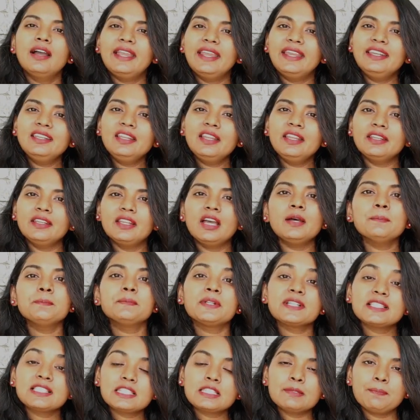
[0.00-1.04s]
என்னன்னா
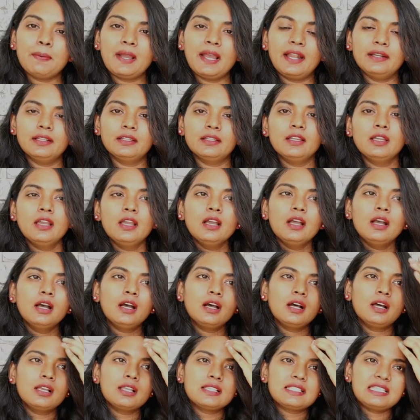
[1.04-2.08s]
பிரஸ்ட் பேடு
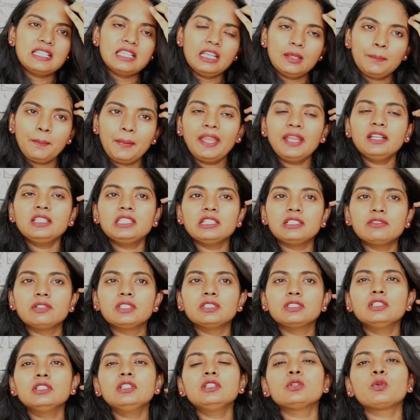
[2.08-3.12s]
சில பேர்த்துக்கு
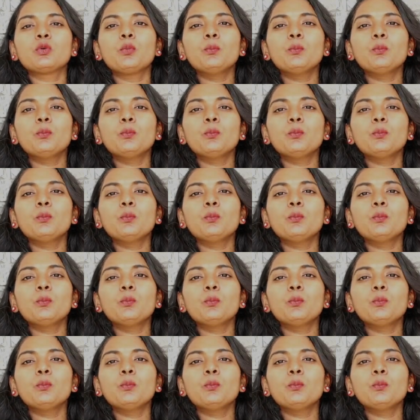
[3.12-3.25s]
வந்து